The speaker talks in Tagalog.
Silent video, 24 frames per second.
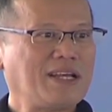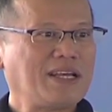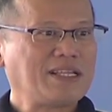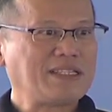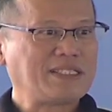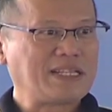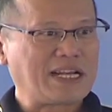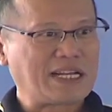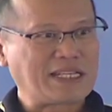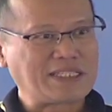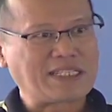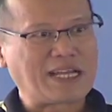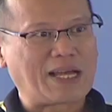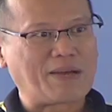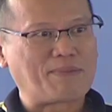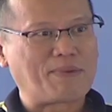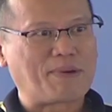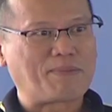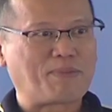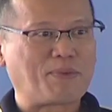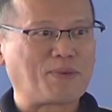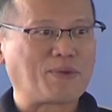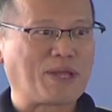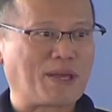sinasama
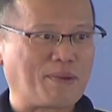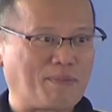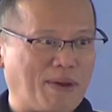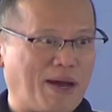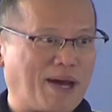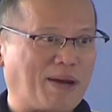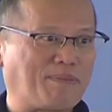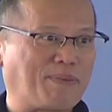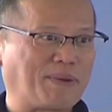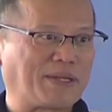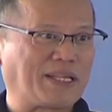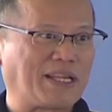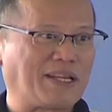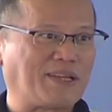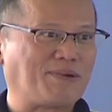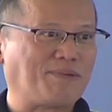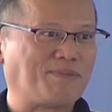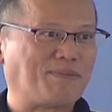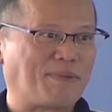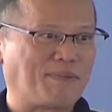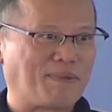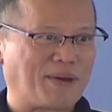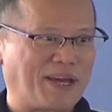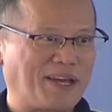po niya yung mga kapatid
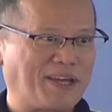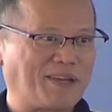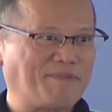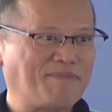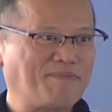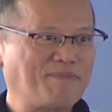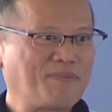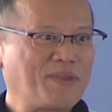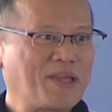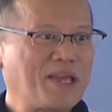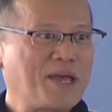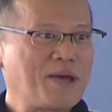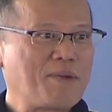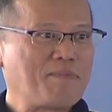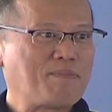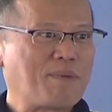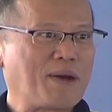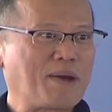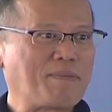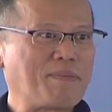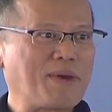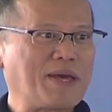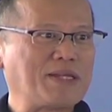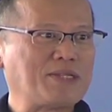kong babae.
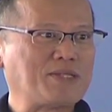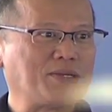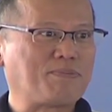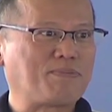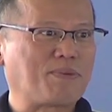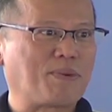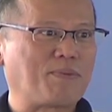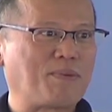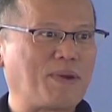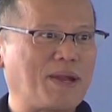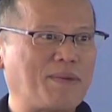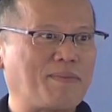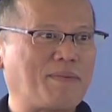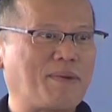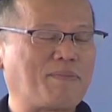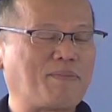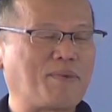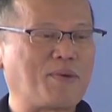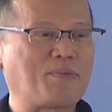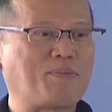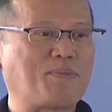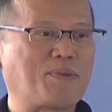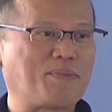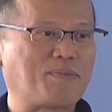Pag medyo problema
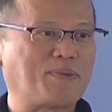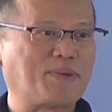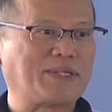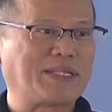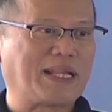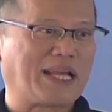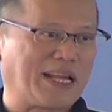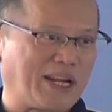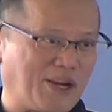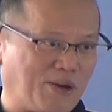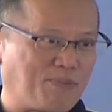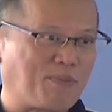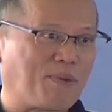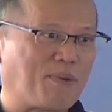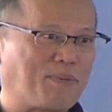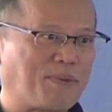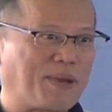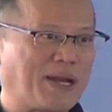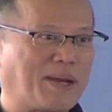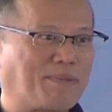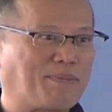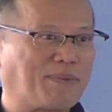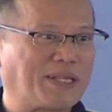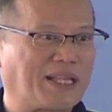po yung pupuntahan, ako po
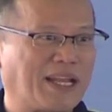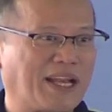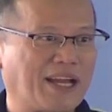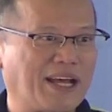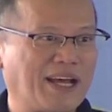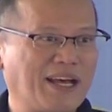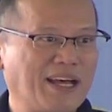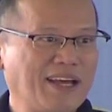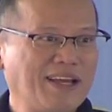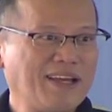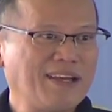pinapadala.